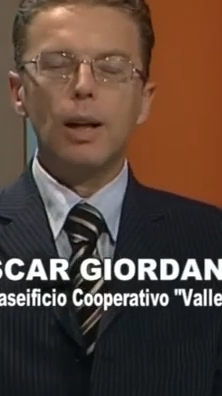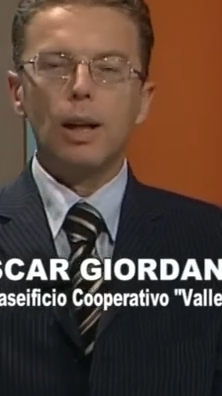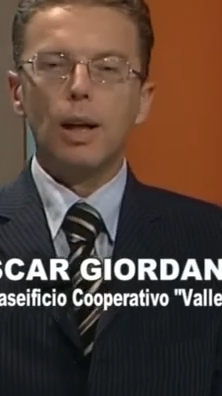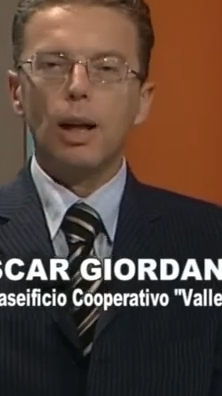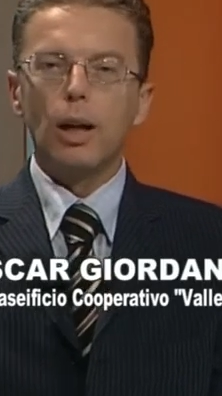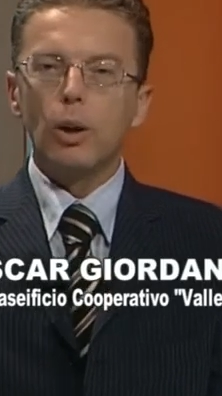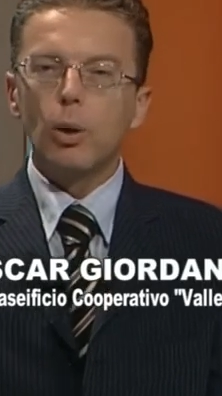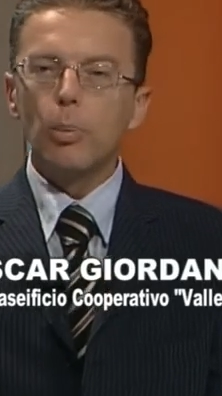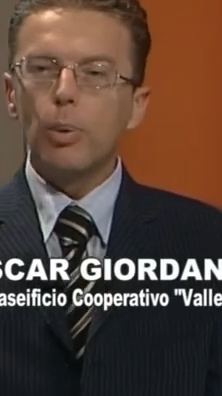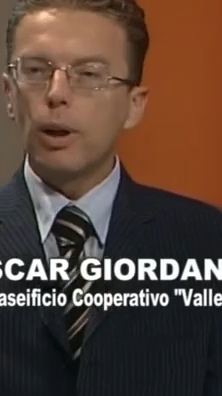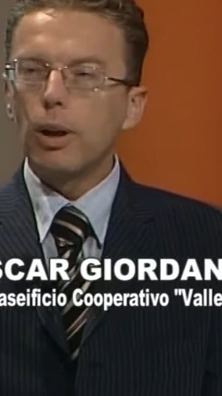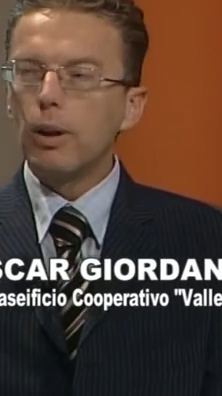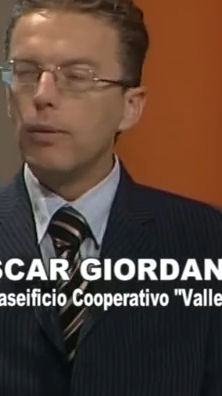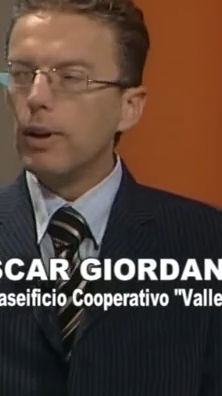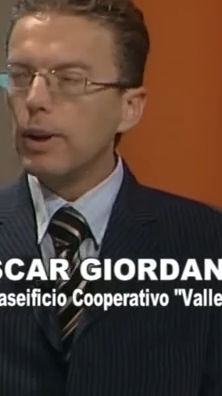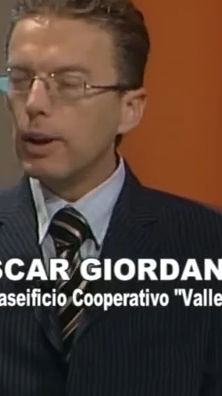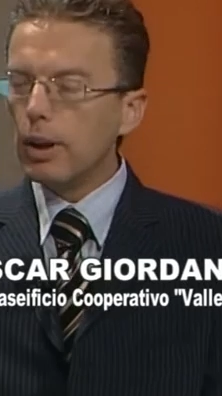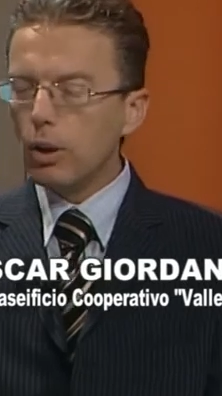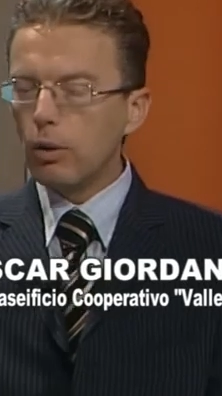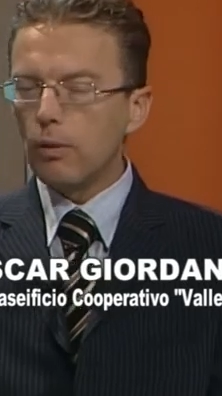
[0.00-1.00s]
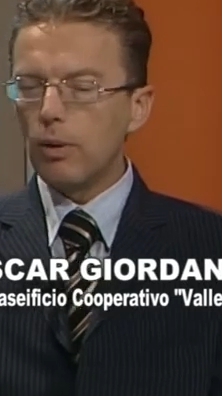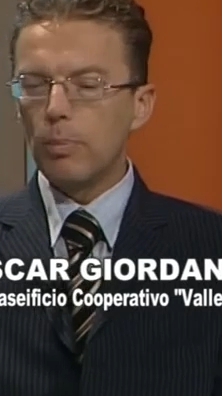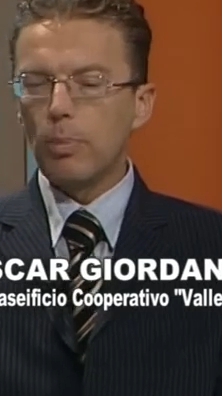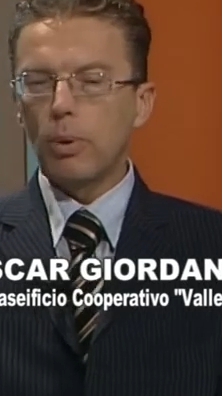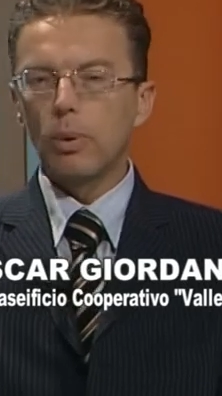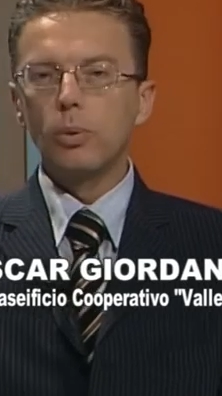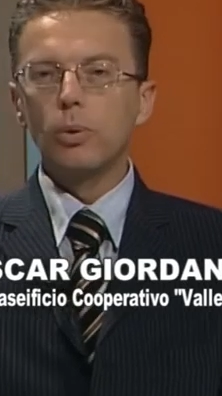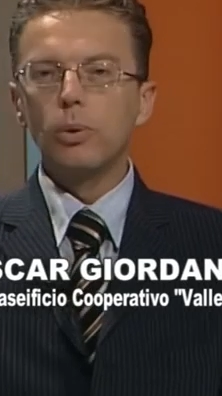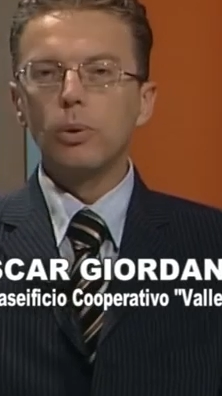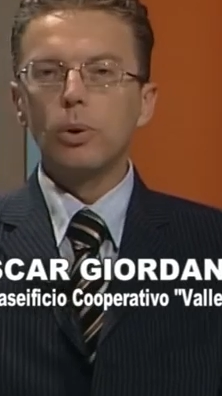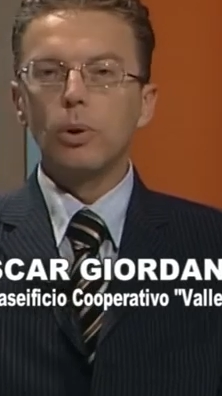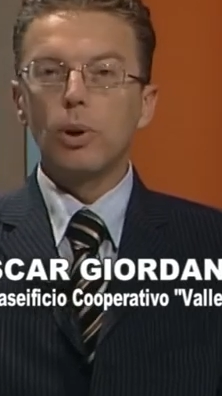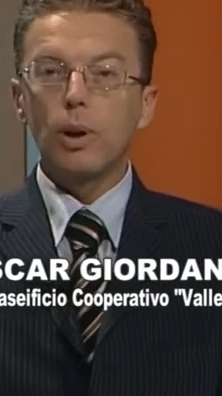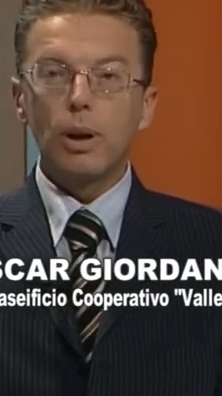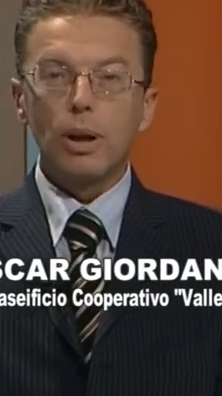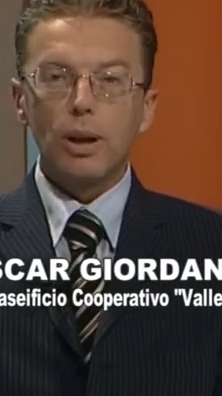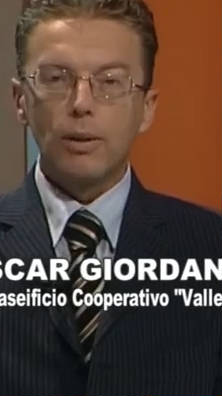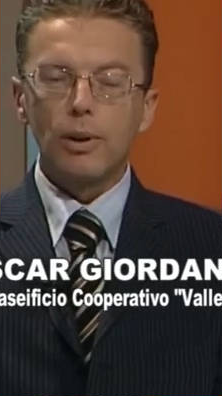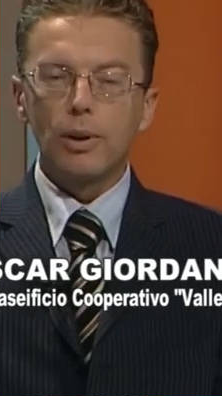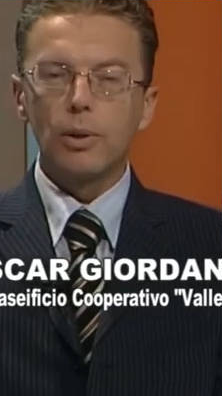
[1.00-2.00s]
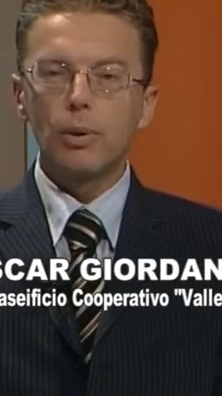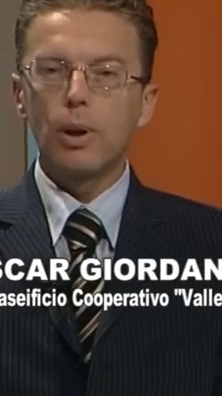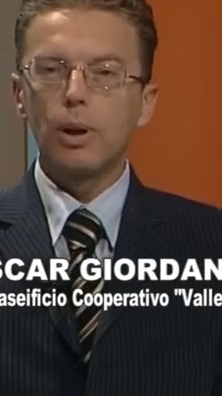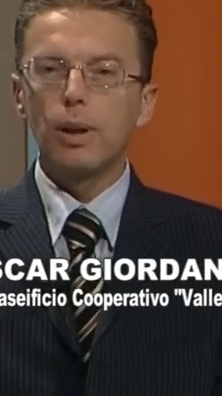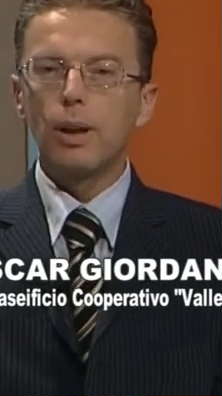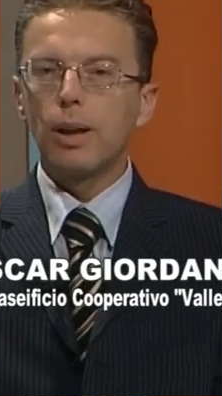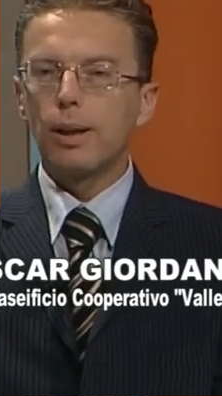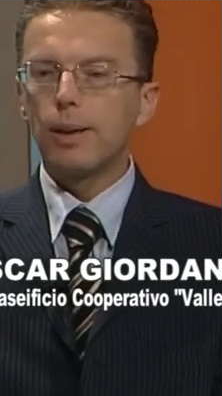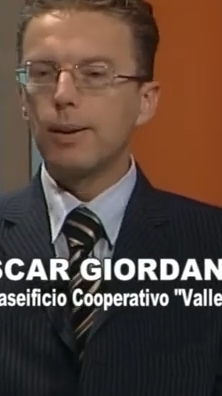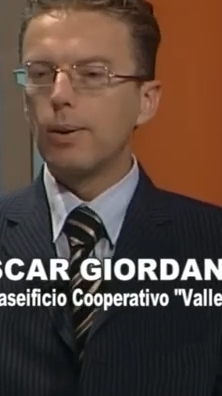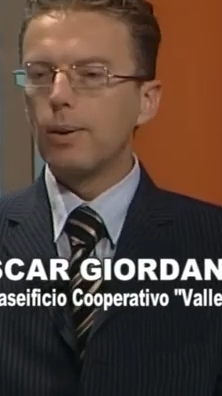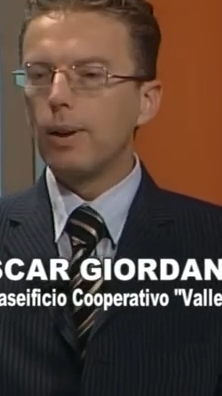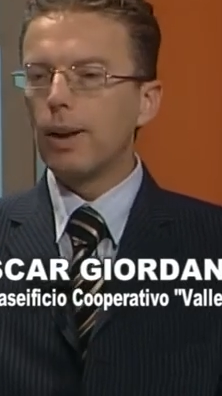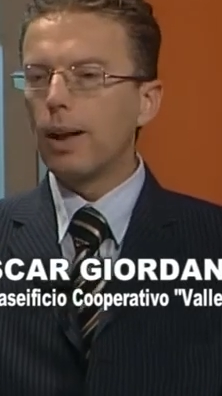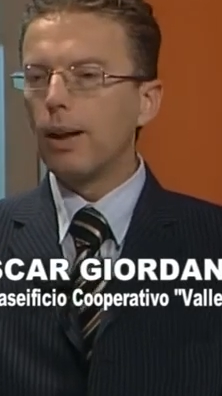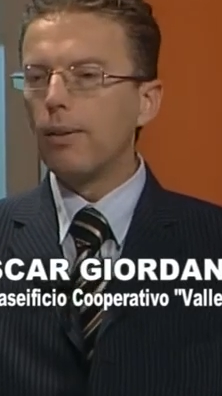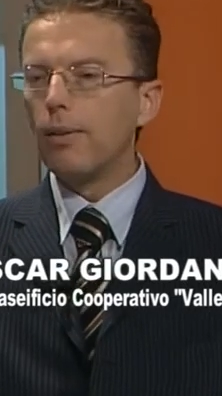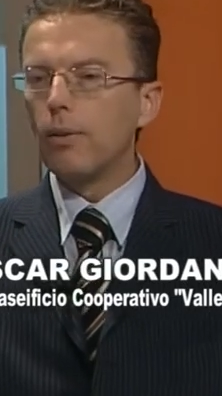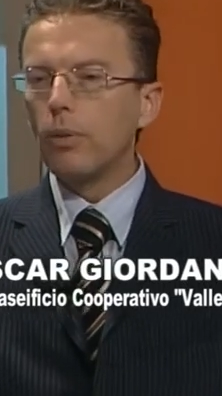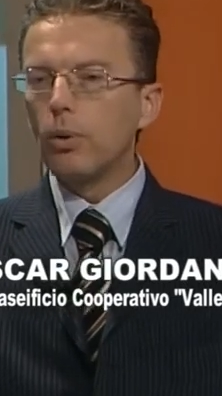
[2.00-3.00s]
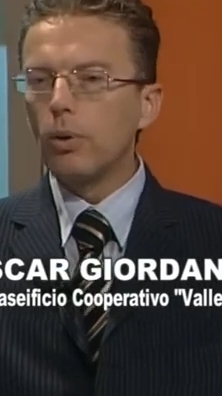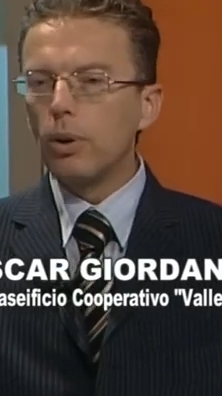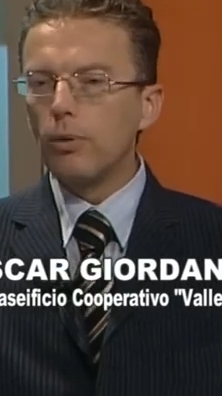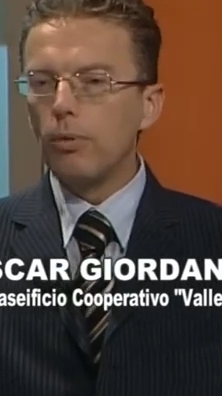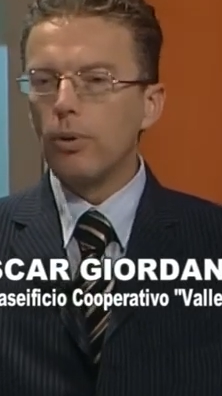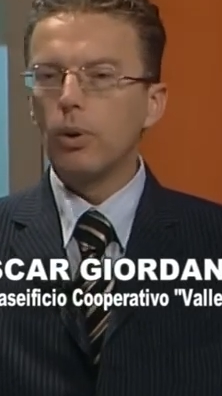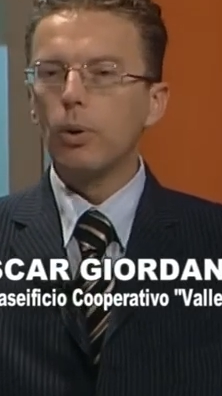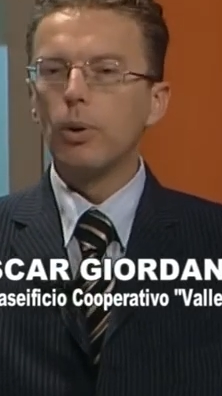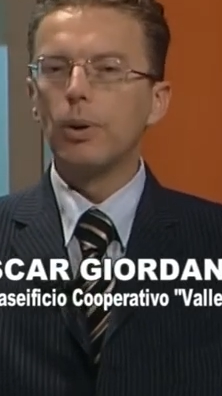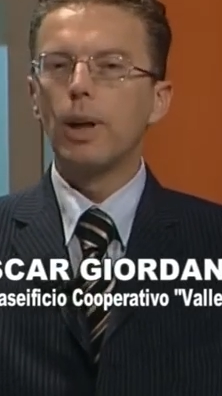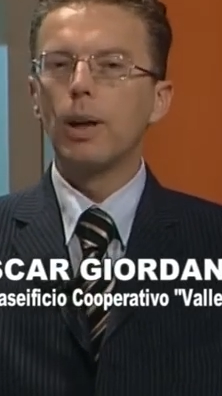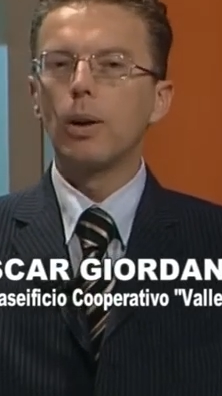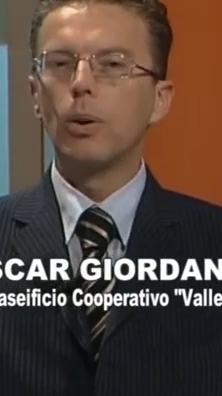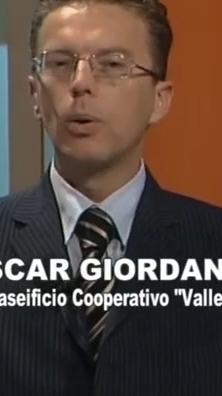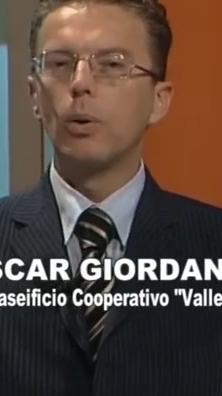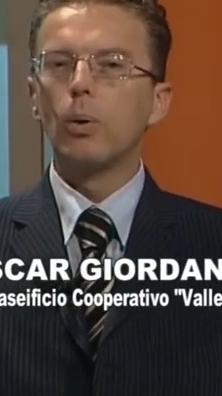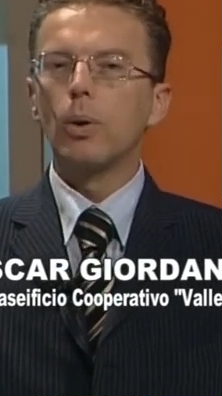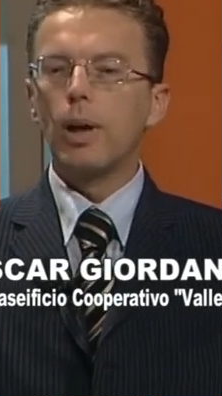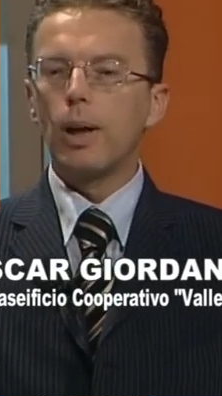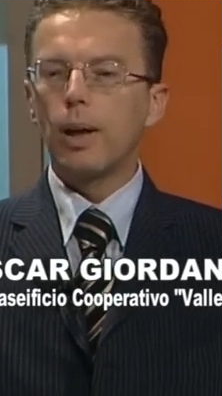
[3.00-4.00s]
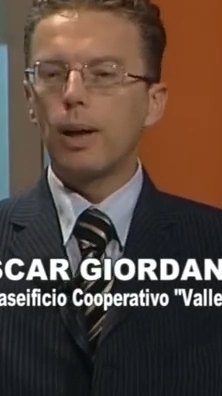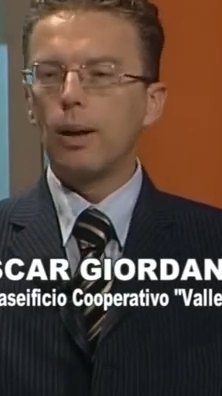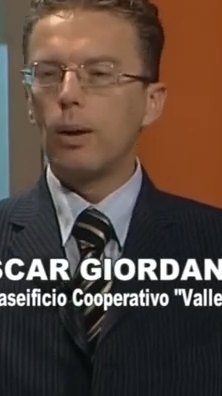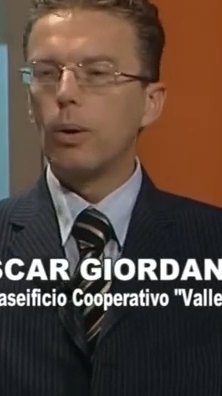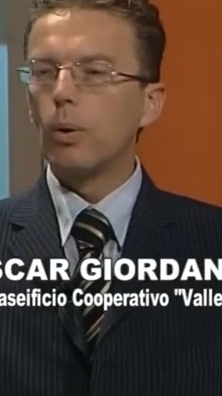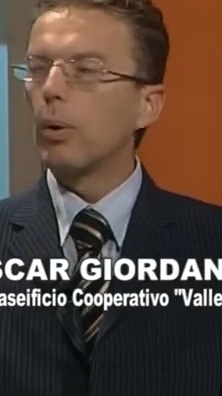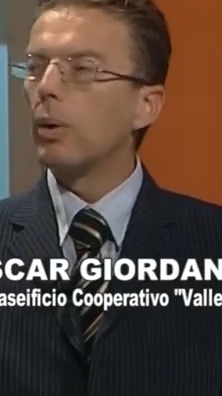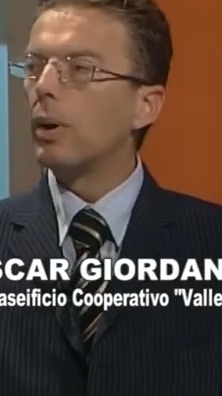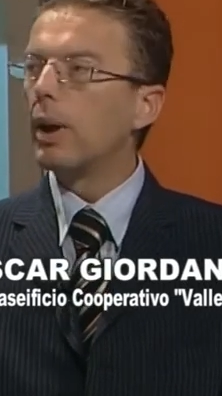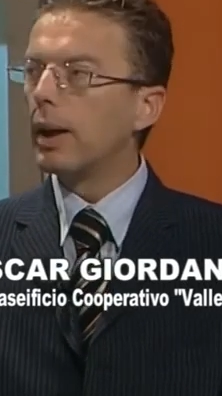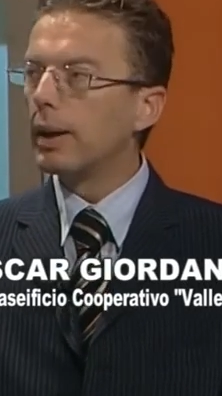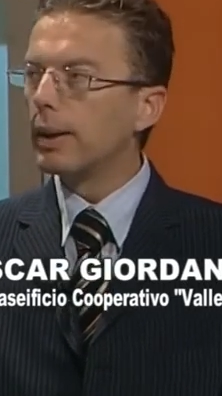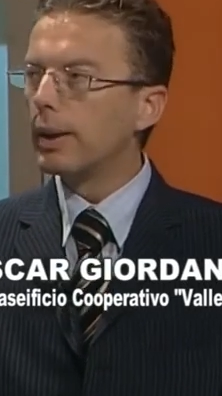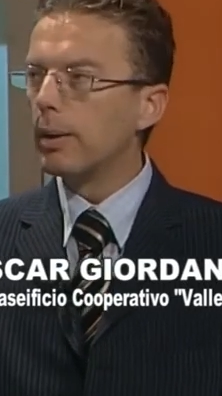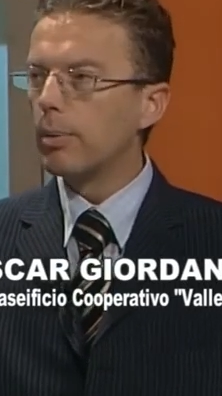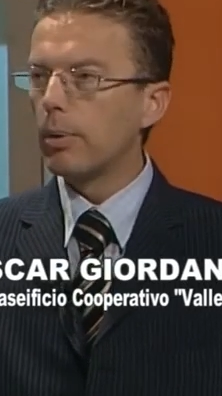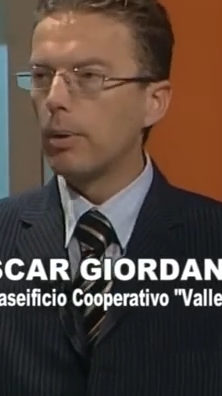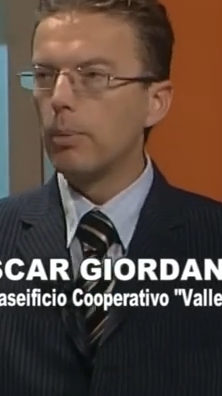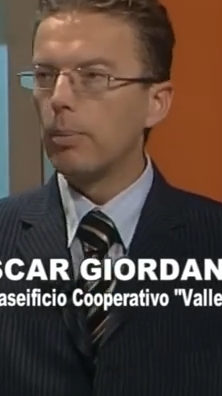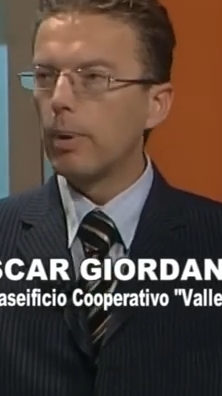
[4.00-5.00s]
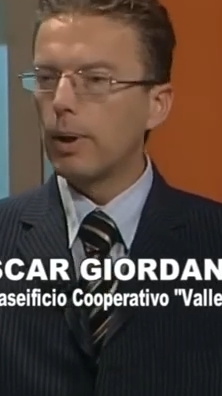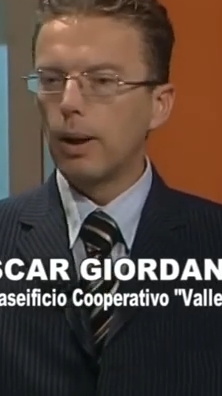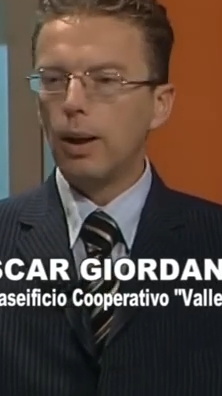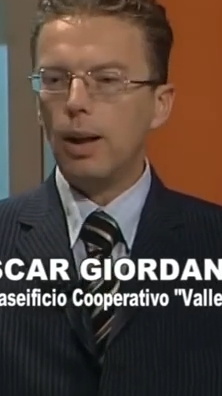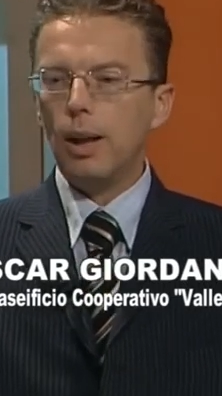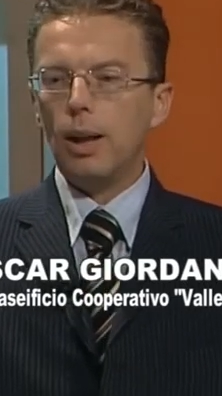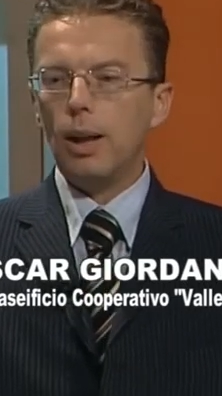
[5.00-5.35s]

ad opera di 29 produttori, allevatori della zona che avevano difficoltà a collocare il loro latte proprio per